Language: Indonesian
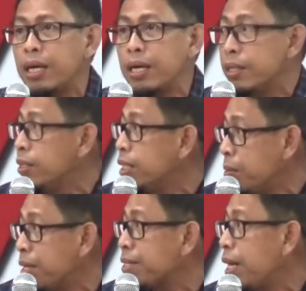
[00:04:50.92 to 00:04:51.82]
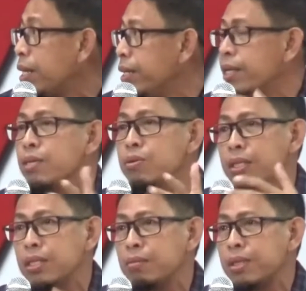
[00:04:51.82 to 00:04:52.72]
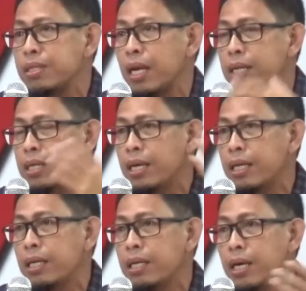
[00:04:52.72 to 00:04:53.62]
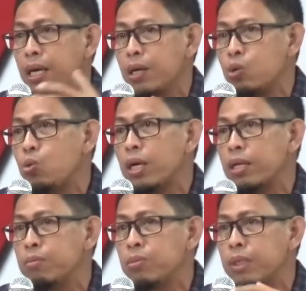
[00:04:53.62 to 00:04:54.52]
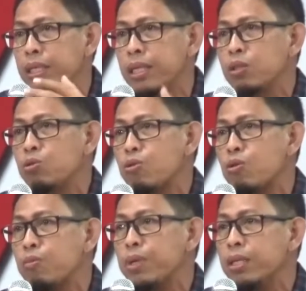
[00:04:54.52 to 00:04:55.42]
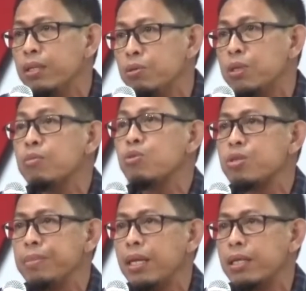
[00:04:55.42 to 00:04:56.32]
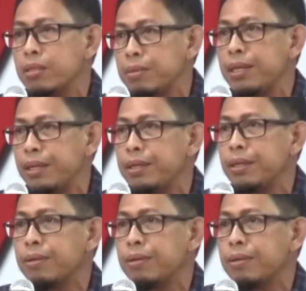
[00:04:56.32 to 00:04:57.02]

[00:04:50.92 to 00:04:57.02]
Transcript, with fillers: Eh, tiga belas kali, ya sudah tiga belas kali karena 2000, kita turun opini itu dua ribu sembilan sebenarnya.